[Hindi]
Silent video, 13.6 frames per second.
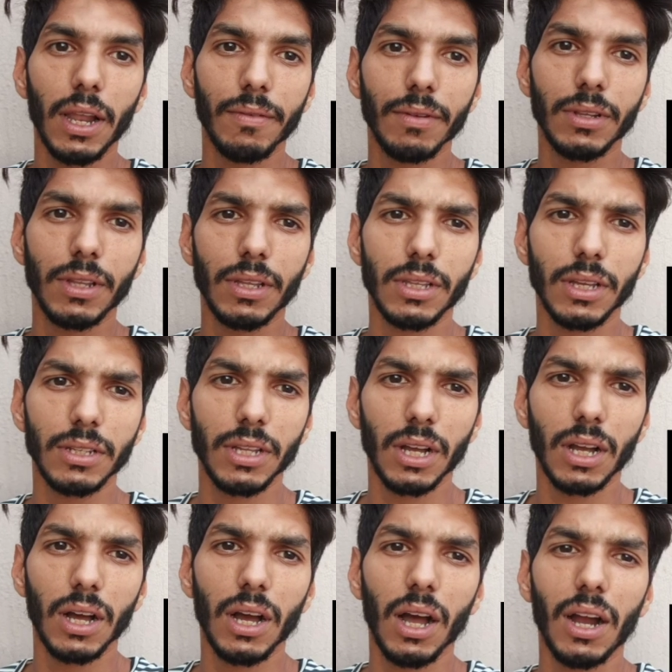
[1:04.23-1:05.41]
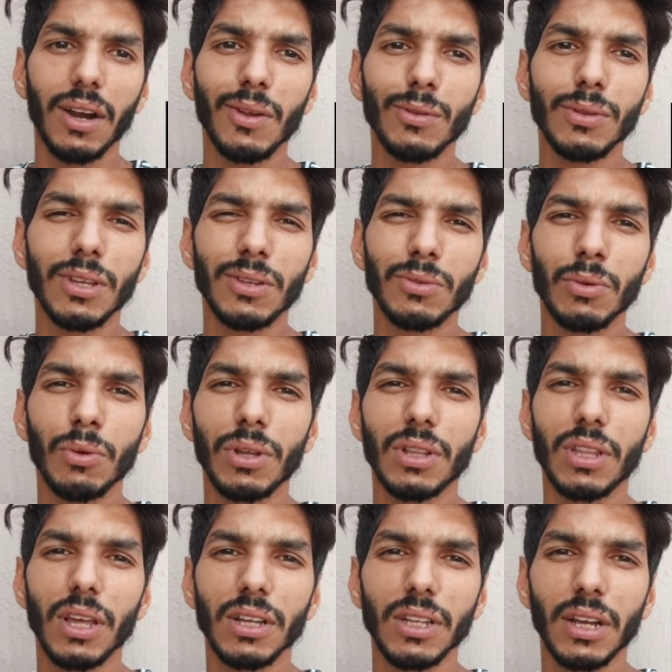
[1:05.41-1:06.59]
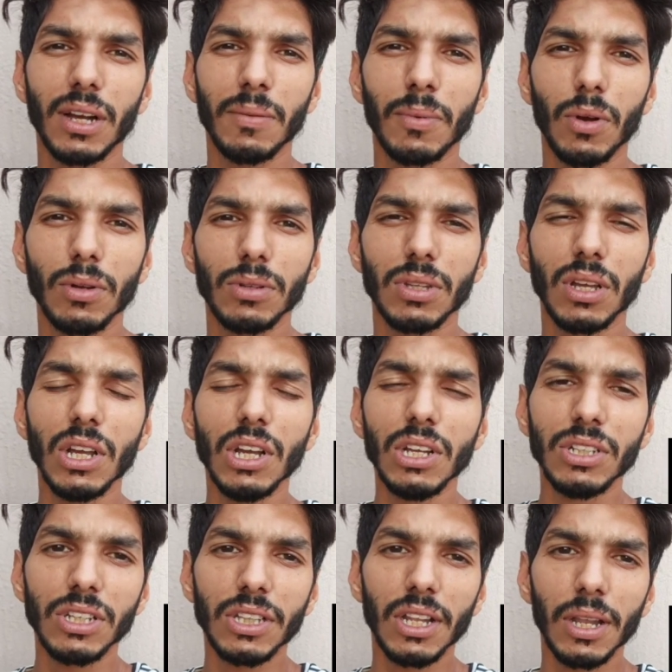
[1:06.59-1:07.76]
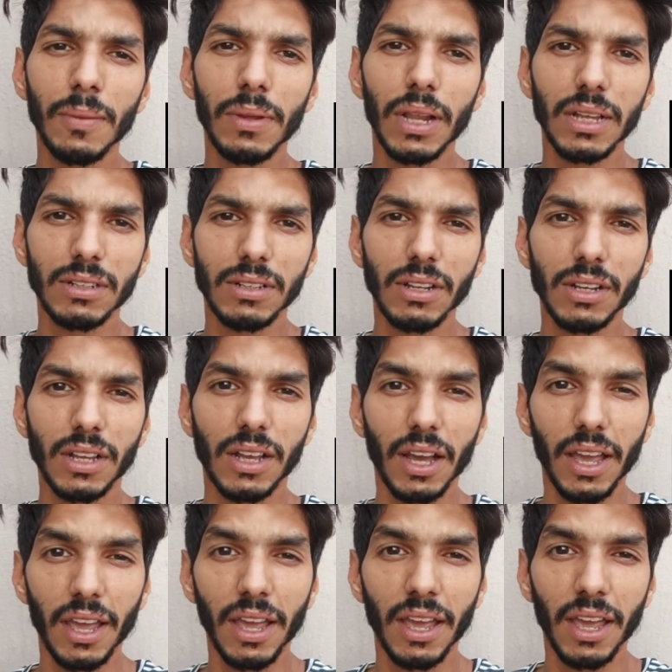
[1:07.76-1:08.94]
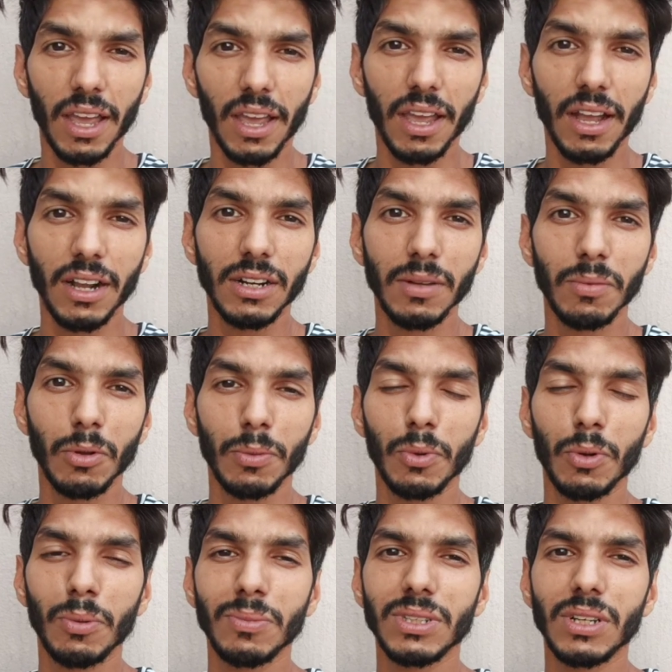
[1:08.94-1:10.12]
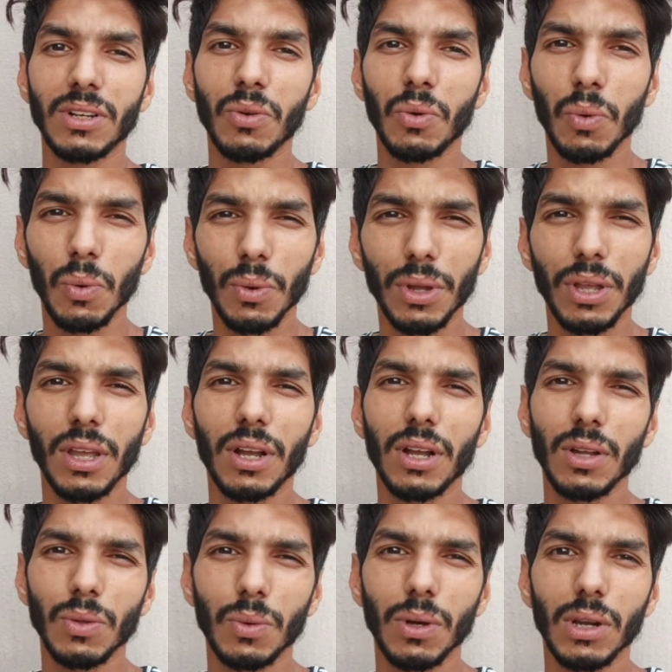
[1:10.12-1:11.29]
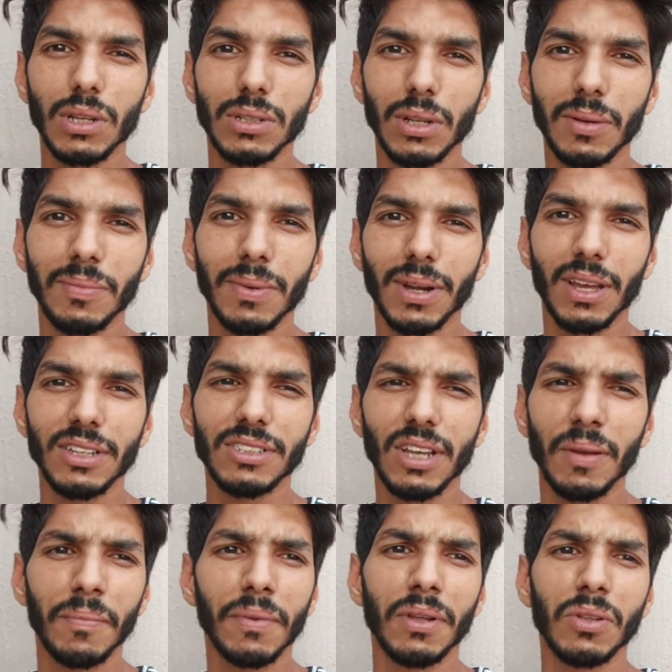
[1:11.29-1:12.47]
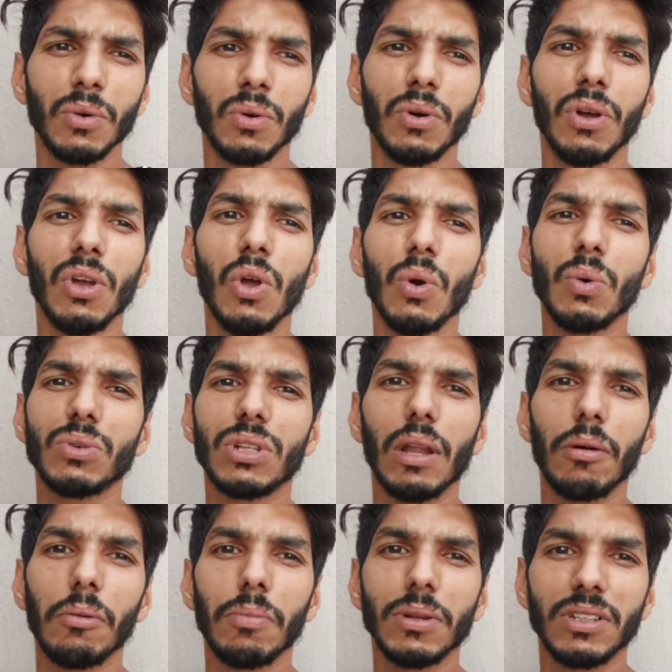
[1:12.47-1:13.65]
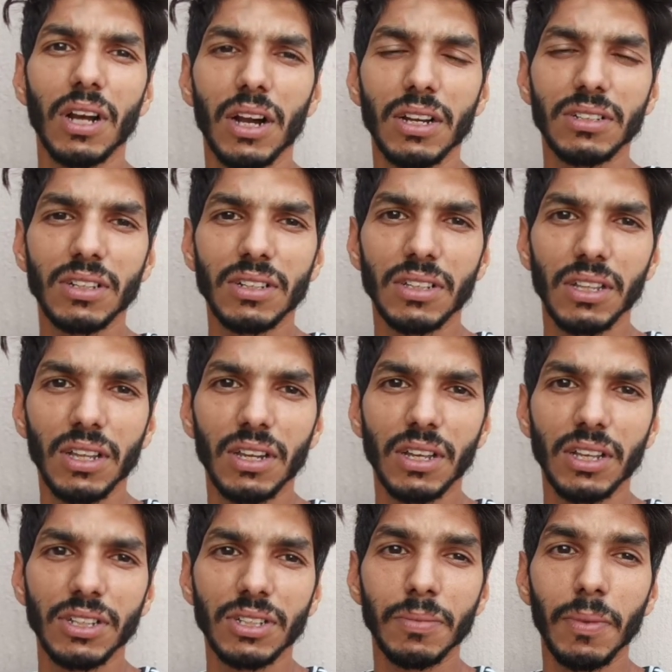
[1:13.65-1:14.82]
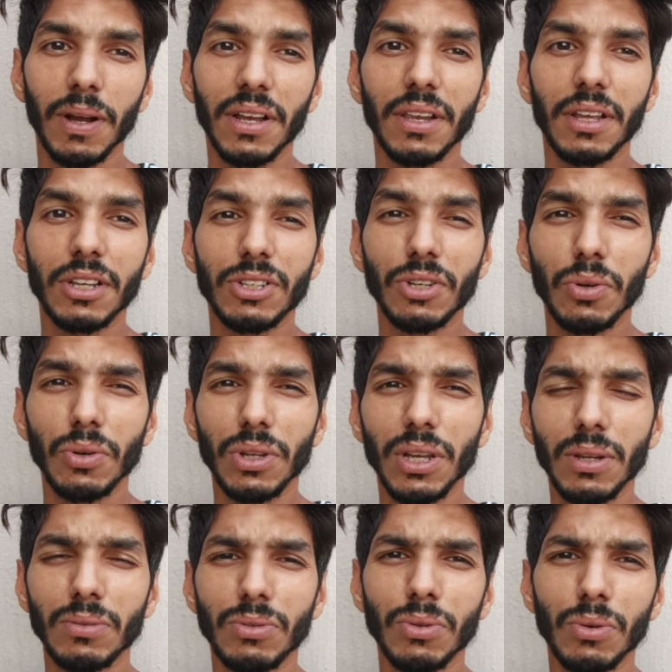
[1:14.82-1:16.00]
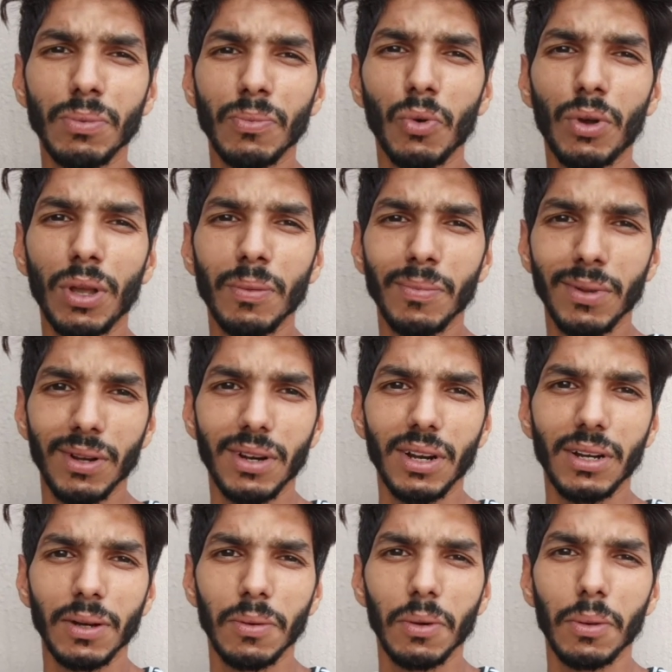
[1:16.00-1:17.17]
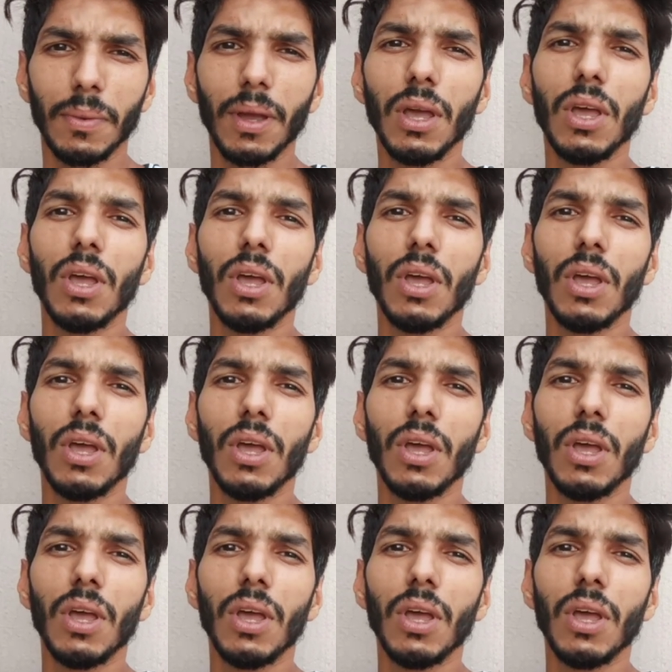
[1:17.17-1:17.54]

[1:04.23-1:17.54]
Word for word: लेवल दे दिया जाएगा आई डोंट थिंक सो दिया जाएगा बिकॉज जितने भी रेसलर गए हैं ए डब्ल्यू e में उनमें से कोई इक्का दुक्का रेसलर बनाए चैम्पियन तो उस लेवल पर जा नहीं सकते रिकीशी बाकी रिकीशी को यार जो मौके मिल रहे हैं डब्ल्यू e में